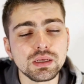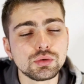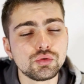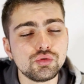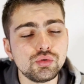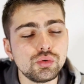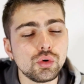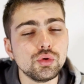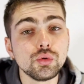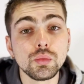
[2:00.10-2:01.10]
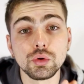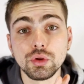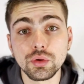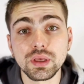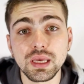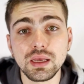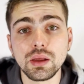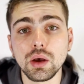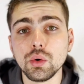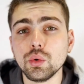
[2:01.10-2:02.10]
du coup, le nombre d'entrées
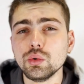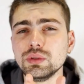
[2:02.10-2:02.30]
au